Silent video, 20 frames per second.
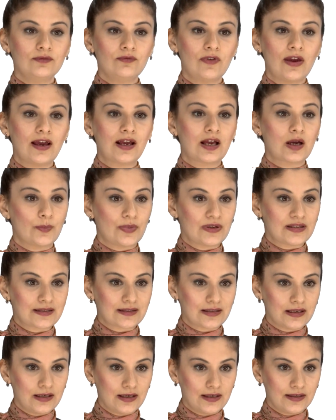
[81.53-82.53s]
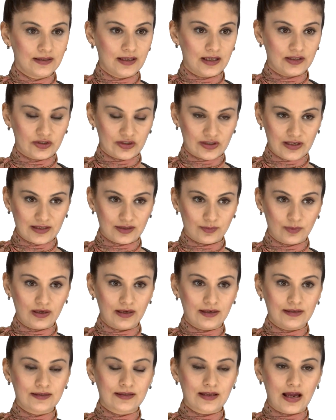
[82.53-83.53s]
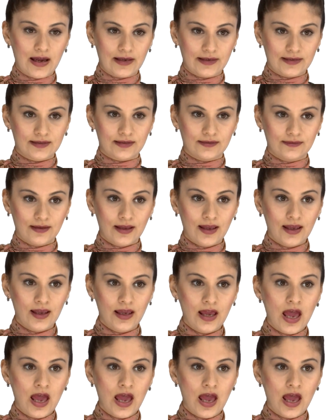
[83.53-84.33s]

ve kapasitelerini genişletmeleri sayesinde